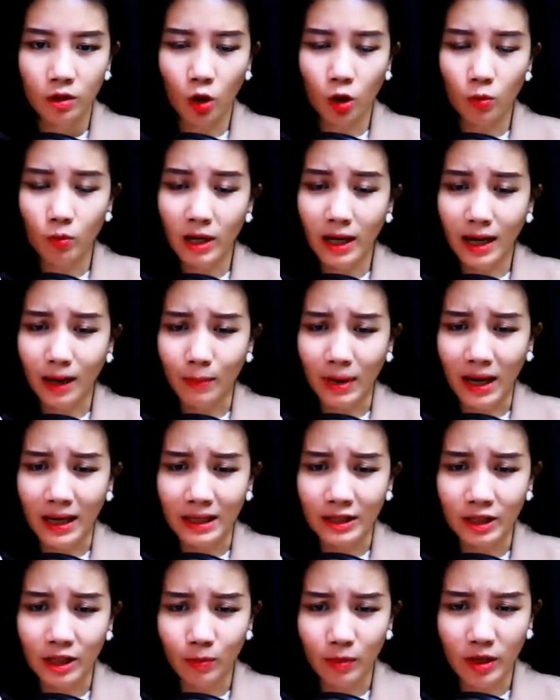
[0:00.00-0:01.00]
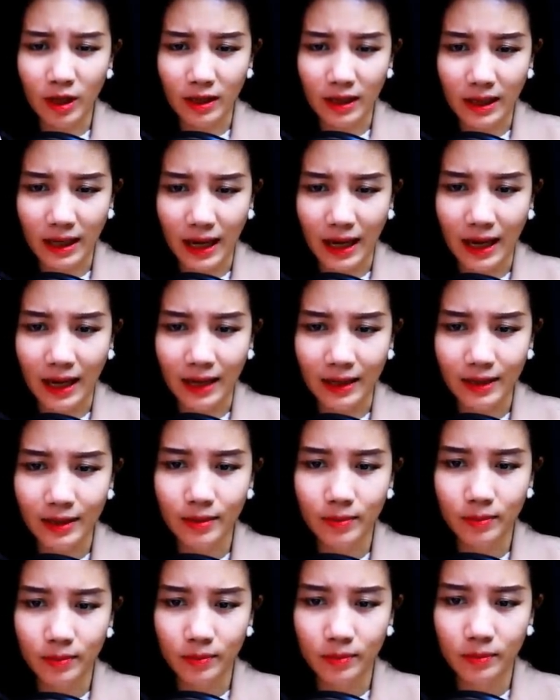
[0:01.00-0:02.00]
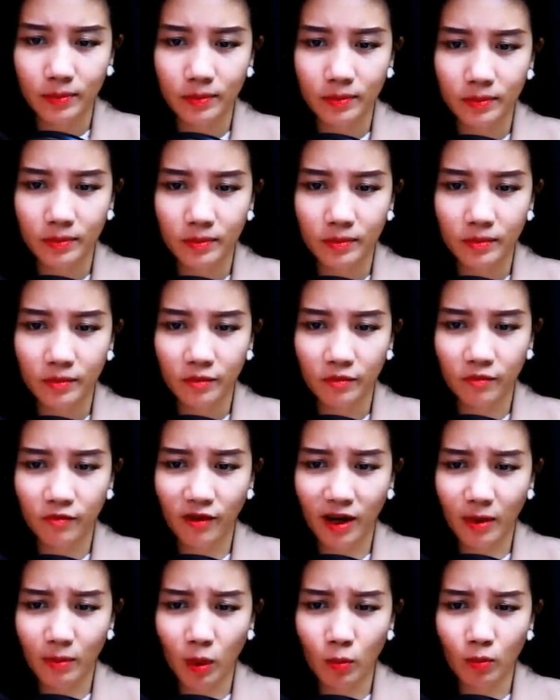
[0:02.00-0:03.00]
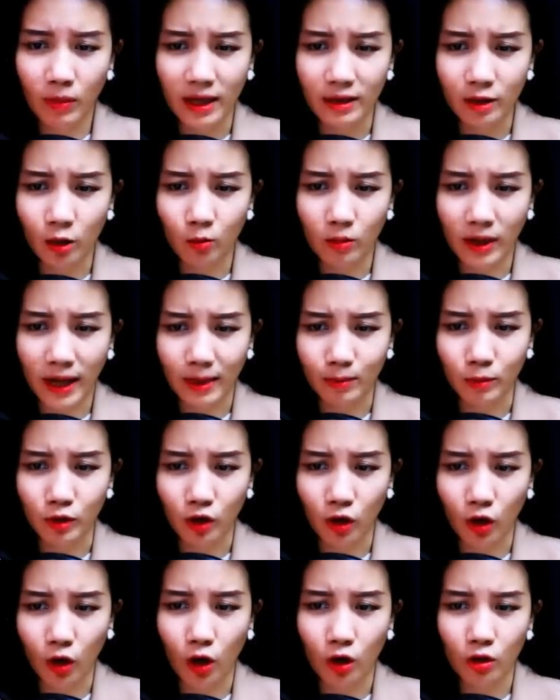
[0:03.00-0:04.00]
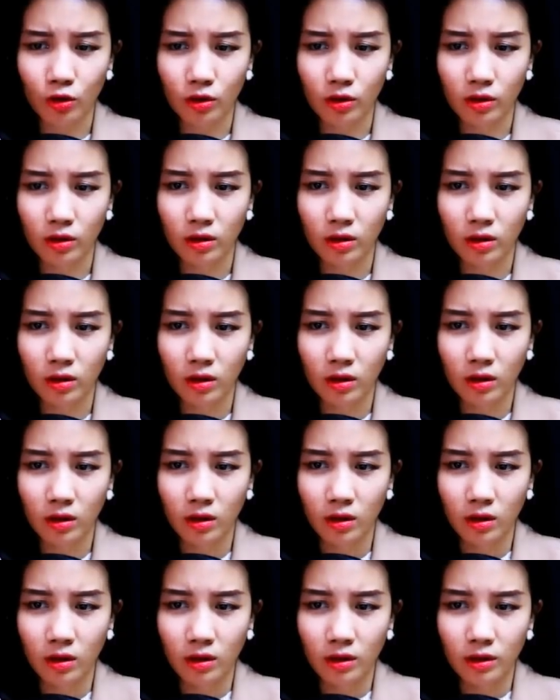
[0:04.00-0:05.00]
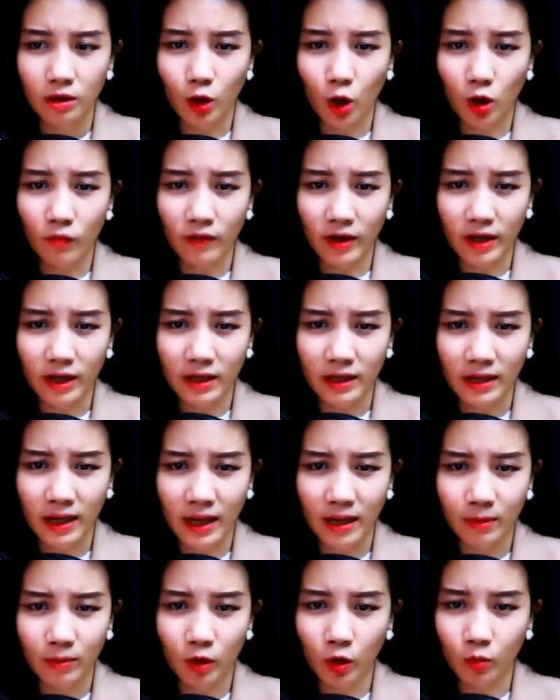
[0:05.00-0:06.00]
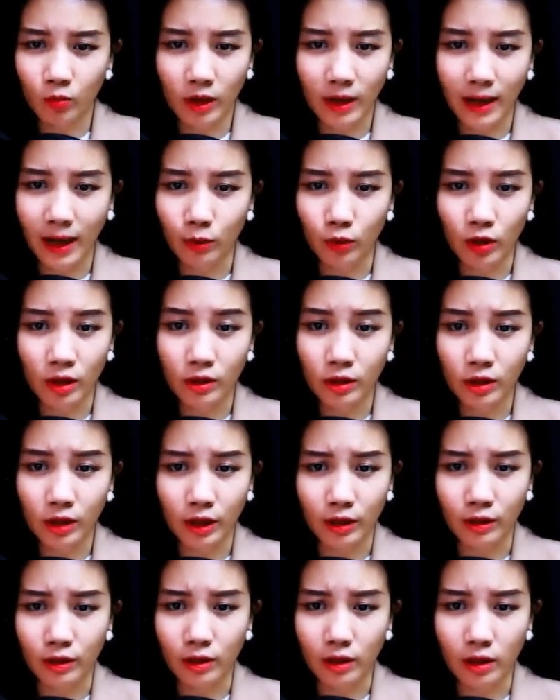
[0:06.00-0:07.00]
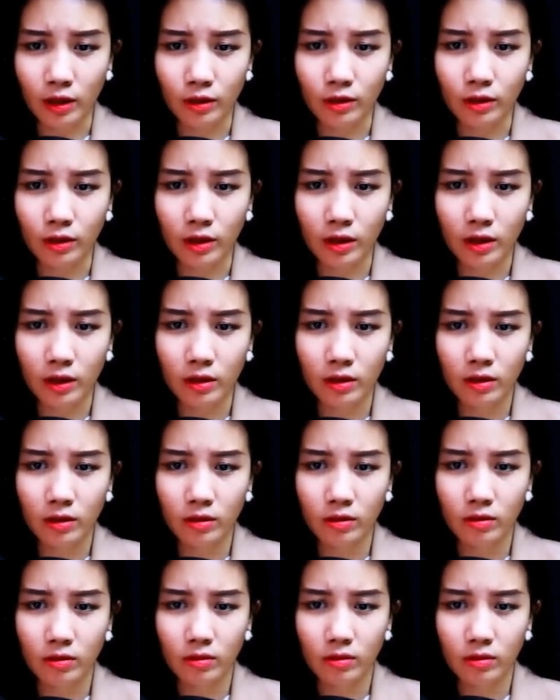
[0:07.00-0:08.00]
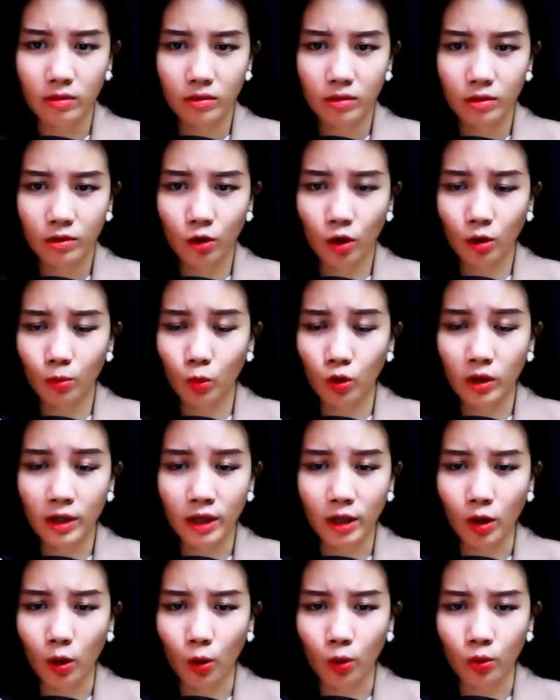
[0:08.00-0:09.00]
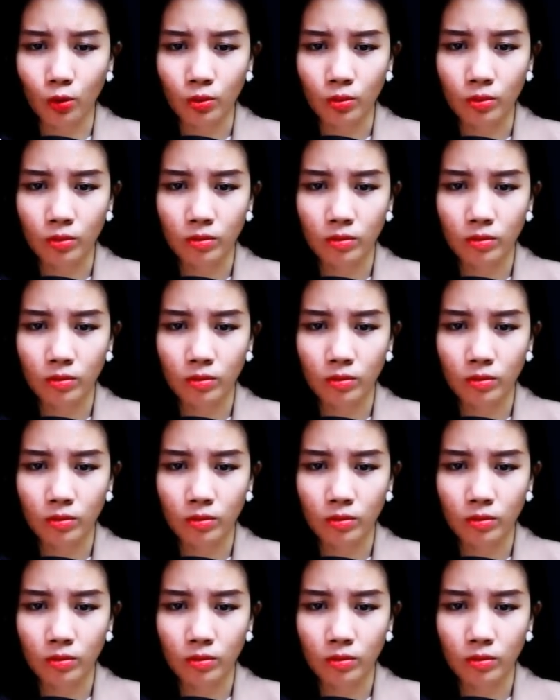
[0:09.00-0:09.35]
Con biết là mẹ đã chấp nhận khả ái và mong mẹ thông cảm cho con. Con và Đình Nam không thể nào tiến triển được hơn nữa. Con muốn ly hôn.